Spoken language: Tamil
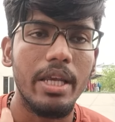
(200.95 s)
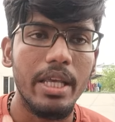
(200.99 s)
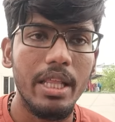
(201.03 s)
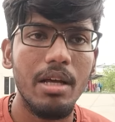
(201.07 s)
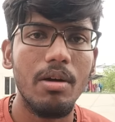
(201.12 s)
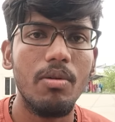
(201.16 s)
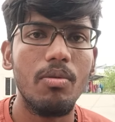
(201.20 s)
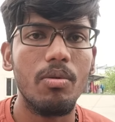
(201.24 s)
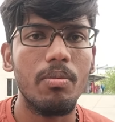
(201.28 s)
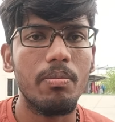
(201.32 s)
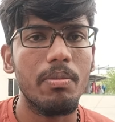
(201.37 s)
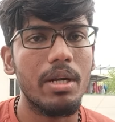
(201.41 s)

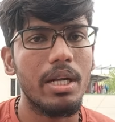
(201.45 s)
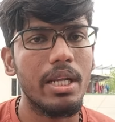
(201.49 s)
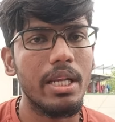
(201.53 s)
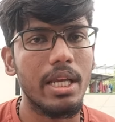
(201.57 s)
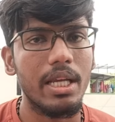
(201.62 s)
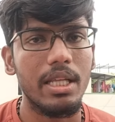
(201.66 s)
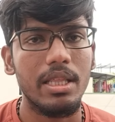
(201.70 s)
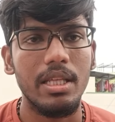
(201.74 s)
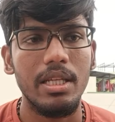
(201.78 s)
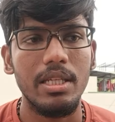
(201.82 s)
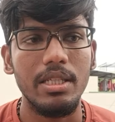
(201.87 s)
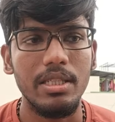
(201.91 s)
இதான் உண்மைன்னு
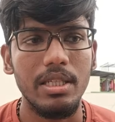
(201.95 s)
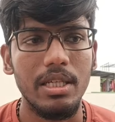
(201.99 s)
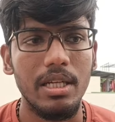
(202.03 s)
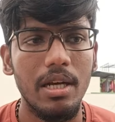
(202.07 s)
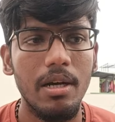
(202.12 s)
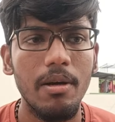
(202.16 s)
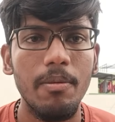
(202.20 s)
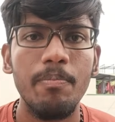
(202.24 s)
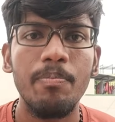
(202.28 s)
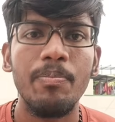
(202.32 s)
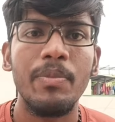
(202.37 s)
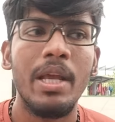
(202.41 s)
நீங்கள்
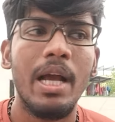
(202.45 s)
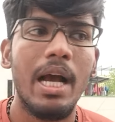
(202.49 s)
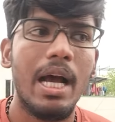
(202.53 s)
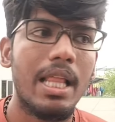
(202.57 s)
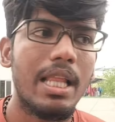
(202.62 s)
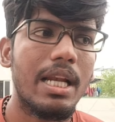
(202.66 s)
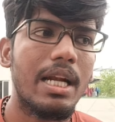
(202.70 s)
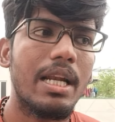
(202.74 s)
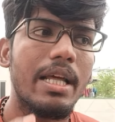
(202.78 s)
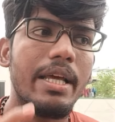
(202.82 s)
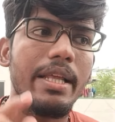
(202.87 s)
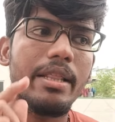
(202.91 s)
தெரிஞ்சுக்கலாம்
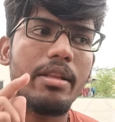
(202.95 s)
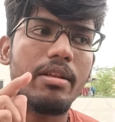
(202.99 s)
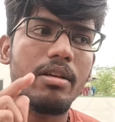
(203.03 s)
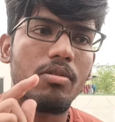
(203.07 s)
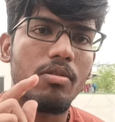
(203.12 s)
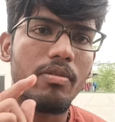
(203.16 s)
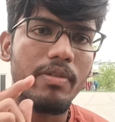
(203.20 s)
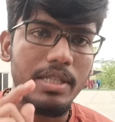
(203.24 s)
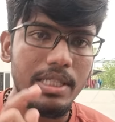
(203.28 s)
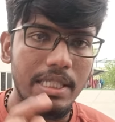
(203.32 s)
அதனால் இந்த